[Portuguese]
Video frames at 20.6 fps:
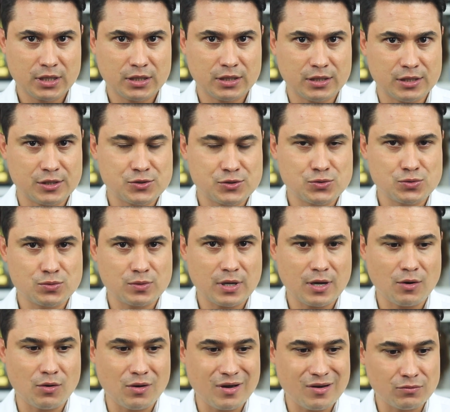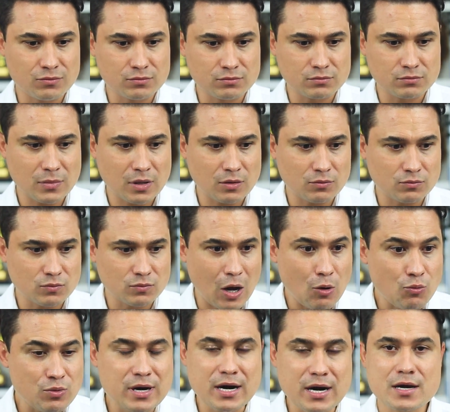E isso é, é, um, é um, é
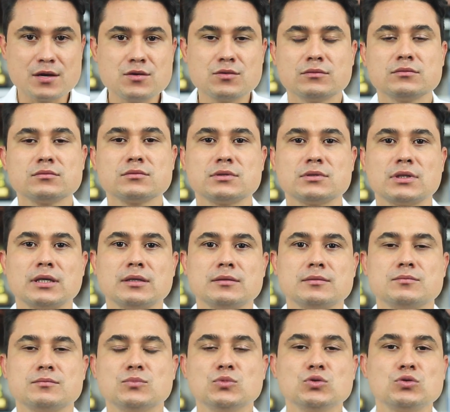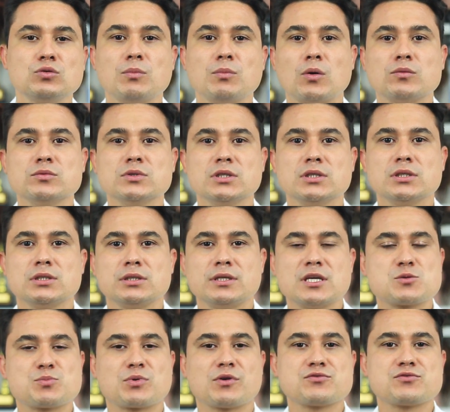um ganho né, muito bom
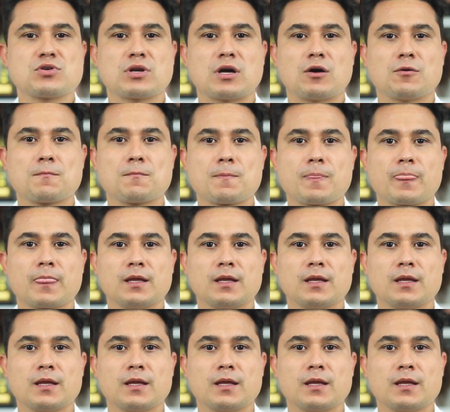desse profissional.